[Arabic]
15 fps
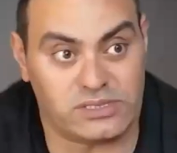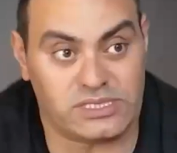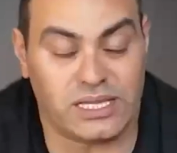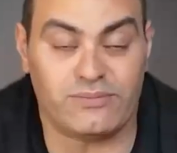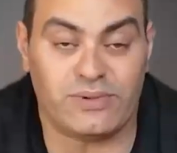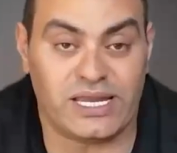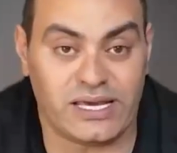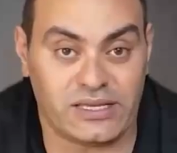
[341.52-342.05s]
بس
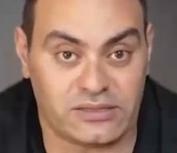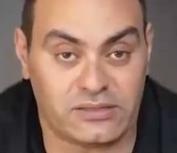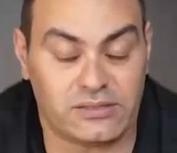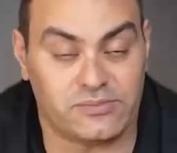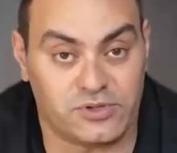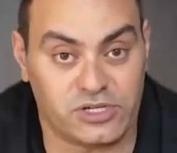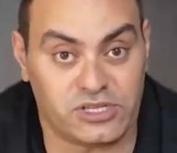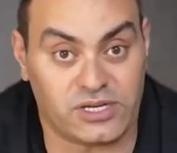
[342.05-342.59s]
لما لقت
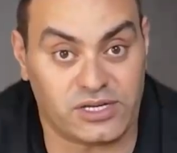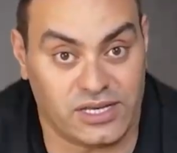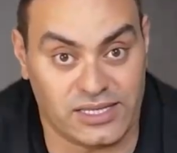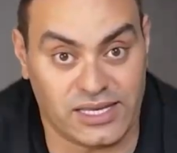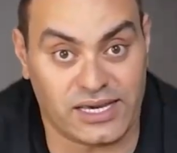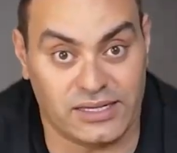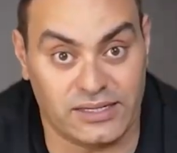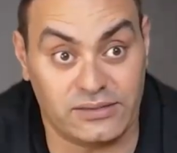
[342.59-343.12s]
بريطانيا
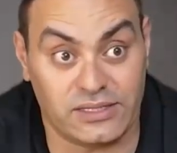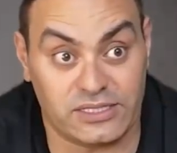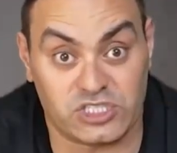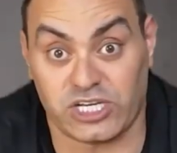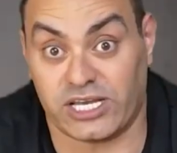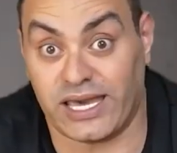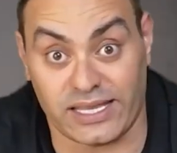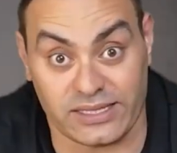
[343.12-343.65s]
دخلت
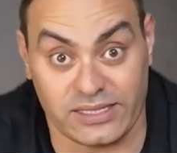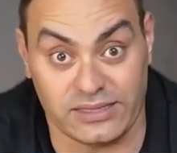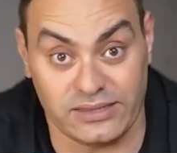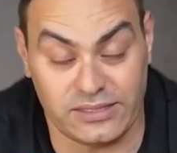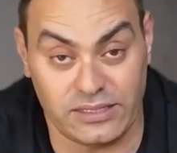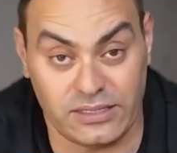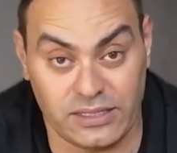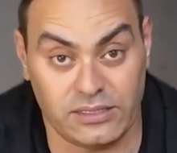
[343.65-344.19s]
اتشجعت
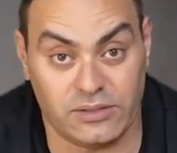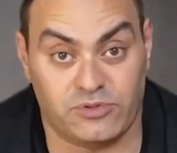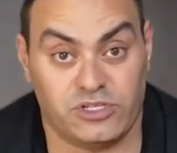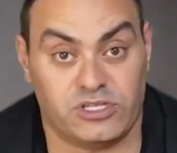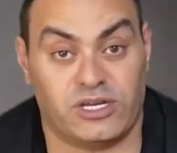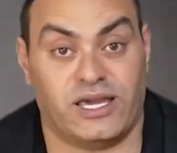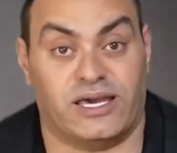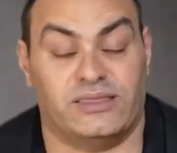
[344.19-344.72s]
جدا لان
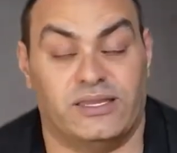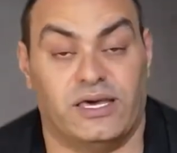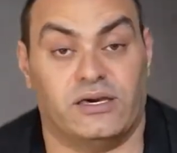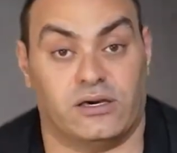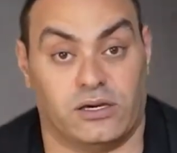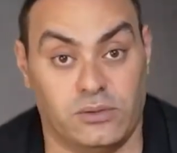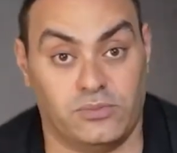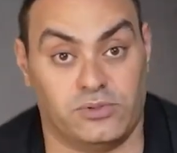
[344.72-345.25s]
بريطانيا عندها
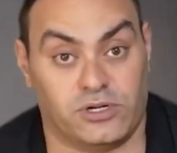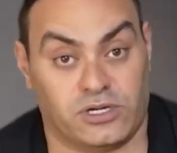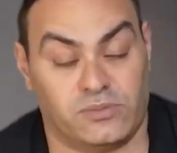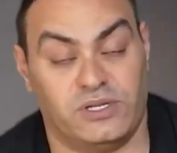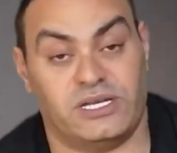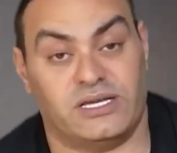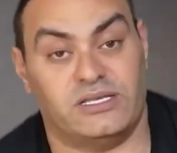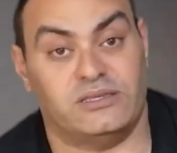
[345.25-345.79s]
خبره
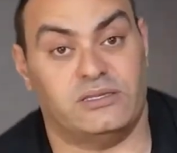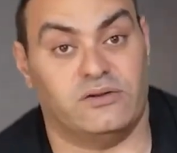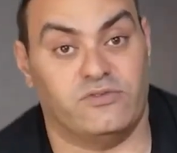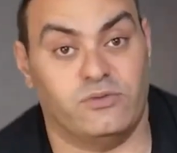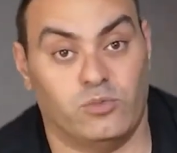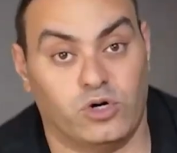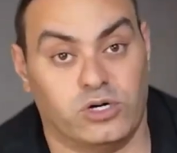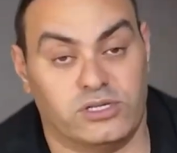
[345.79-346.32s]
كبيره جدا في
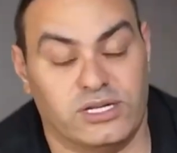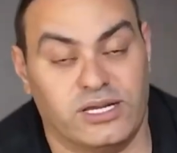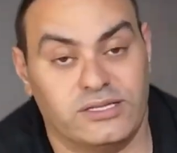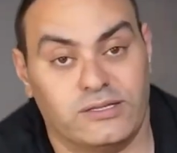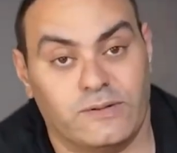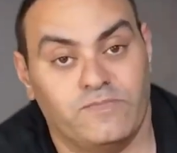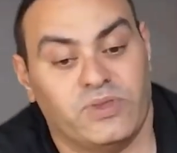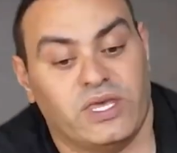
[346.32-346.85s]

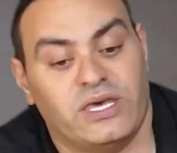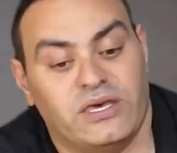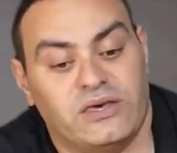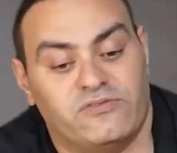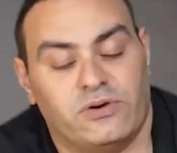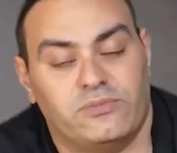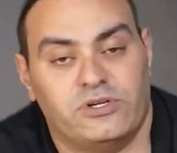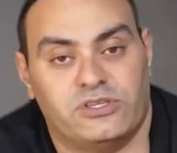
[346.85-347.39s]
المقاتلات
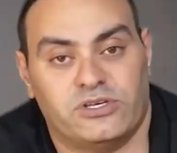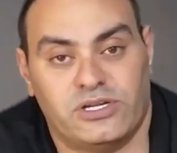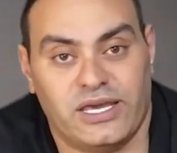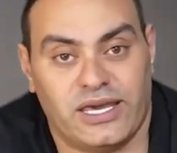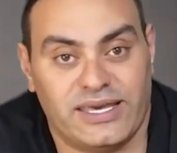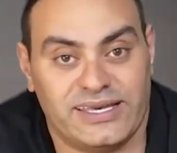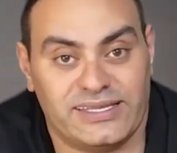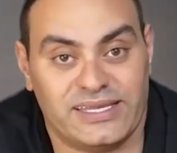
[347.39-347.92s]
فبريطانيا
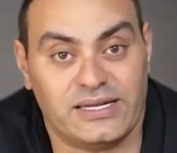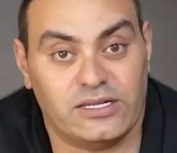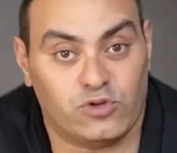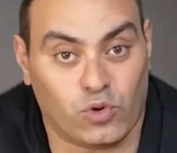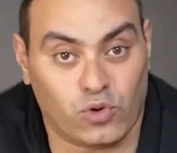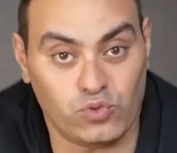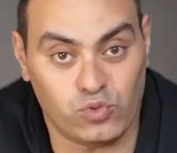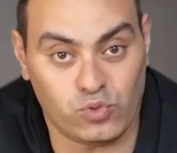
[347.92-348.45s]
هي ثالث
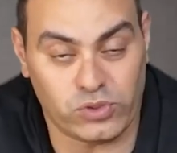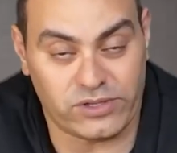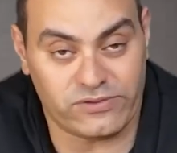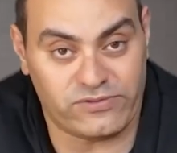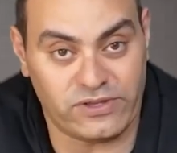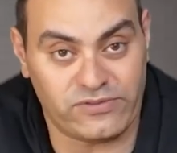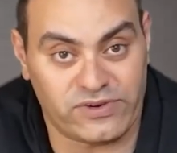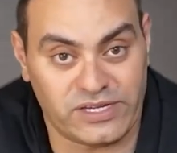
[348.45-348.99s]
عضو
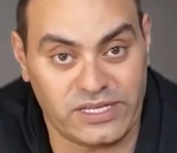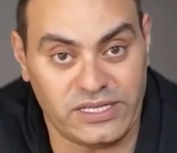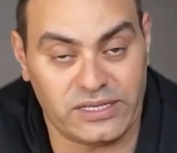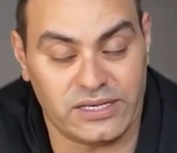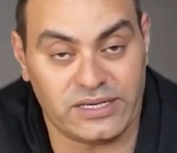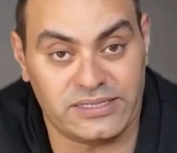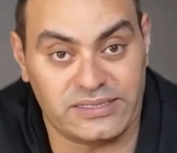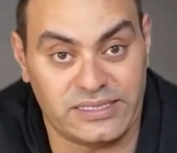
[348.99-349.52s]
في فريق
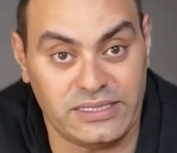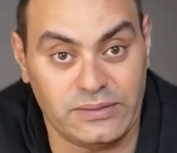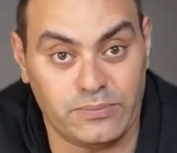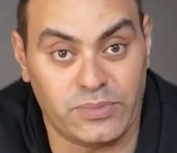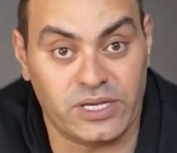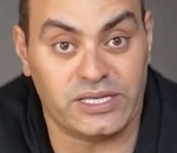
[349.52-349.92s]
تيم